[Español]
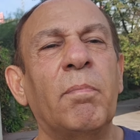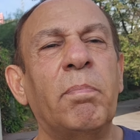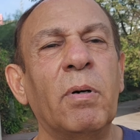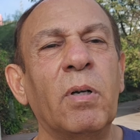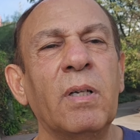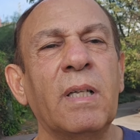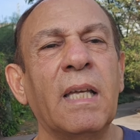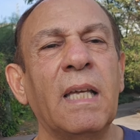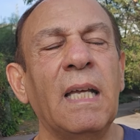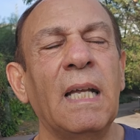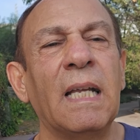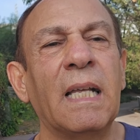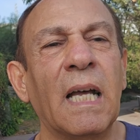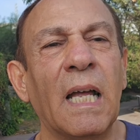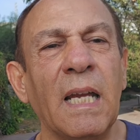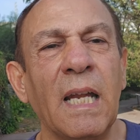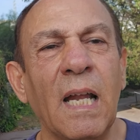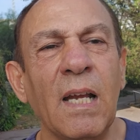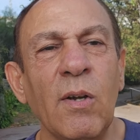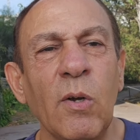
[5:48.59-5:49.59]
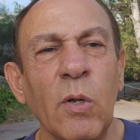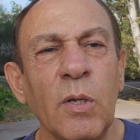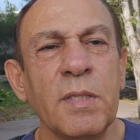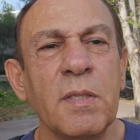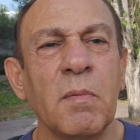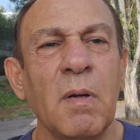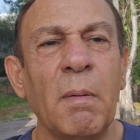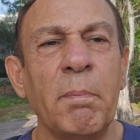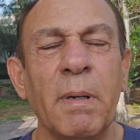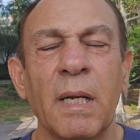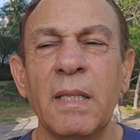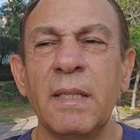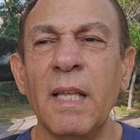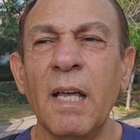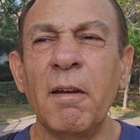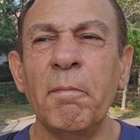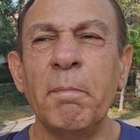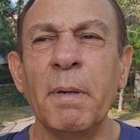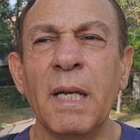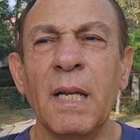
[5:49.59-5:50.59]
porque el canal no se va a
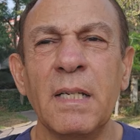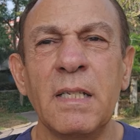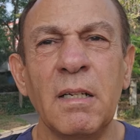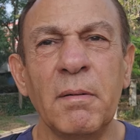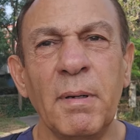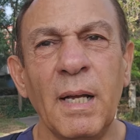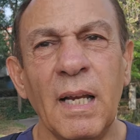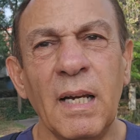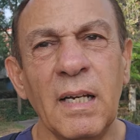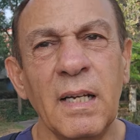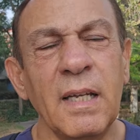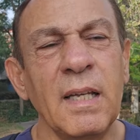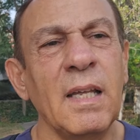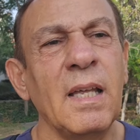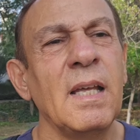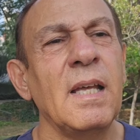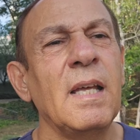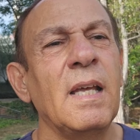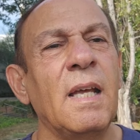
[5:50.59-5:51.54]
prestar para llevarle